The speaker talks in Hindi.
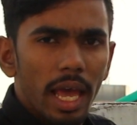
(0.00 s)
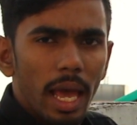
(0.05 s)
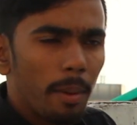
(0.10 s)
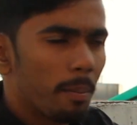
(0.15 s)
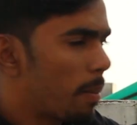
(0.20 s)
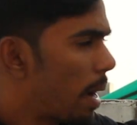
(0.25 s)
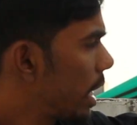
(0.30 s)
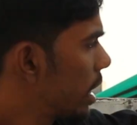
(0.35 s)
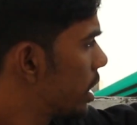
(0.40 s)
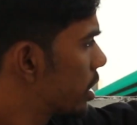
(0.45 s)

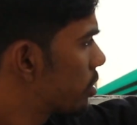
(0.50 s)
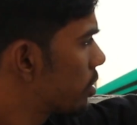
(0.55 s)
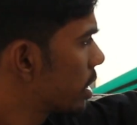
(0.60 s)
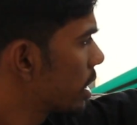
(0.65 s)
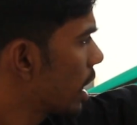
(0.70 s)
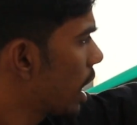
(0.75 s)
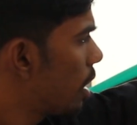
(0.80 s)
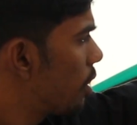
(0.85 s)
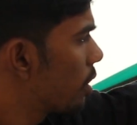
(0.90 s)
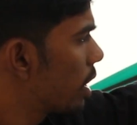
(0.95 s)
एम माइनस
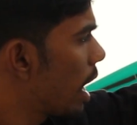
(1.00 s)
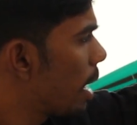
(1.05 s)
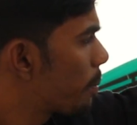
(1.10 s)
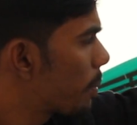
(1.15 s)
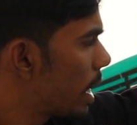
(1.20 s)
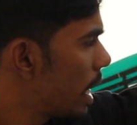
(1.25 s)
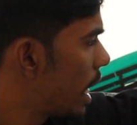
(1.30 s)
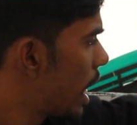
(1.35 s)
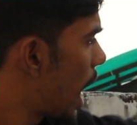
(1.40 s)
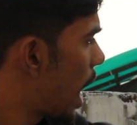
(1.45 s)
वन क्या होगा
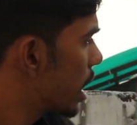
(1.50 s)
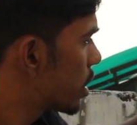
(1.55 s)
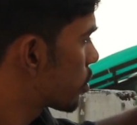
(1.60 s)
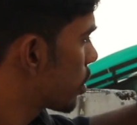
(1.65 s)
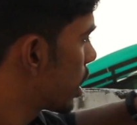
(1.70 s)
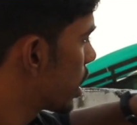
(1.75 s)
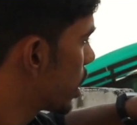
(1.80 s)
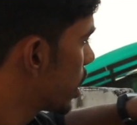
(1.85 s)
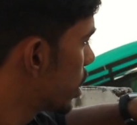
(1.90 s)
आपका लास्ट वाला